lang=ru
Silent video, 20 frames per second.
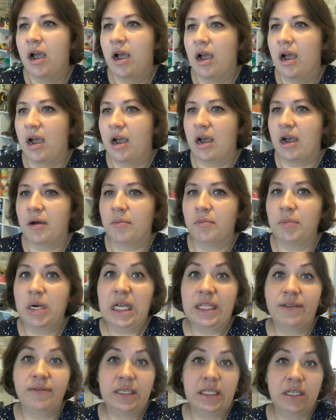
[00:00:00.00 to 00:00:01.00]
э, мы
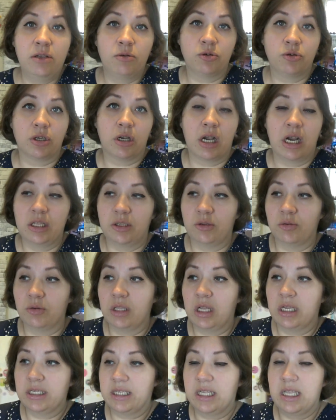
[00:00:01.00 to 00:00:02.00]
отвезли уже Катю
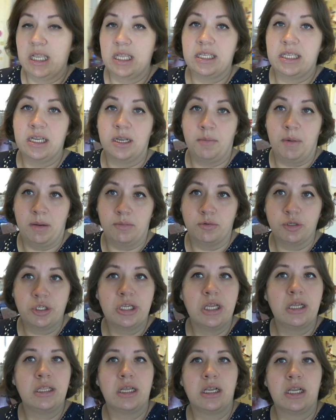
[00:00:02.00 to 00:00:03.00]
на занятия к
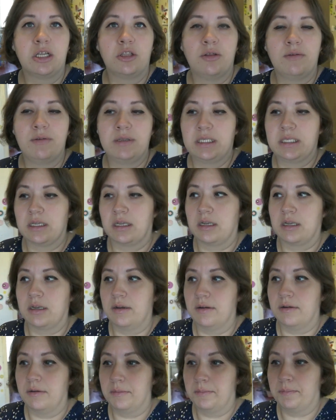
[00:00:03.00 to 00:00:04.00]
бабушке, она готовится
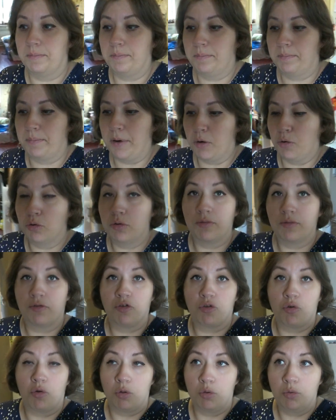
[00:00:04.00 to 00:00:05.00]
к походу в
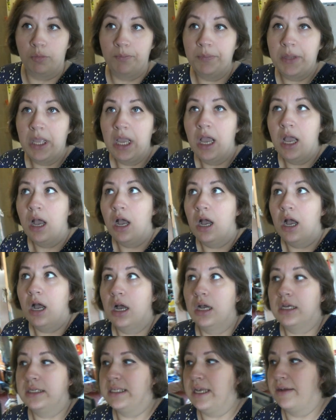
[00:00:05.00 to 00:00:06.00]
школу.
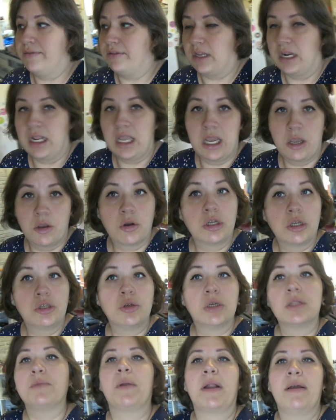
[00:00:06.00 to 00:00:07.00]
Э, завтра я ее
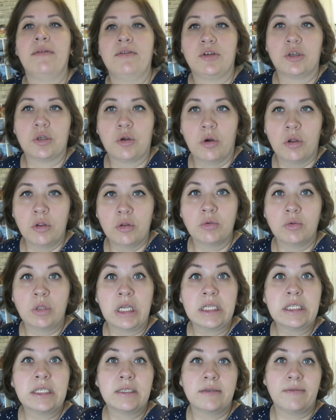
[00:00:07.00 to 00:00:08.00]
хочу отправить в школу, у
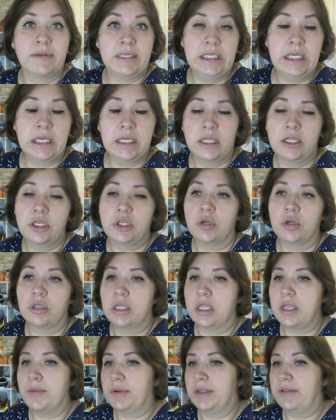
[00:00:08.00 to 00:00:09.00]
нас возникла еще
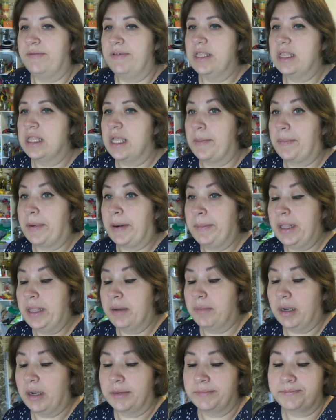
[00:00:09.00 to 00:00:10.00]
одна непредвиденная
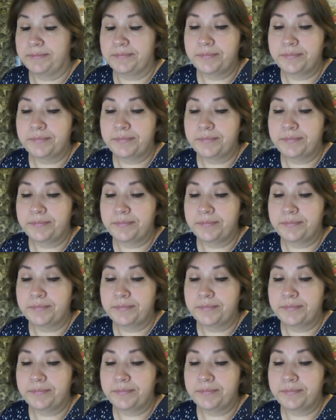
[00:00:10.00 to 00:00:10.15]
проблема.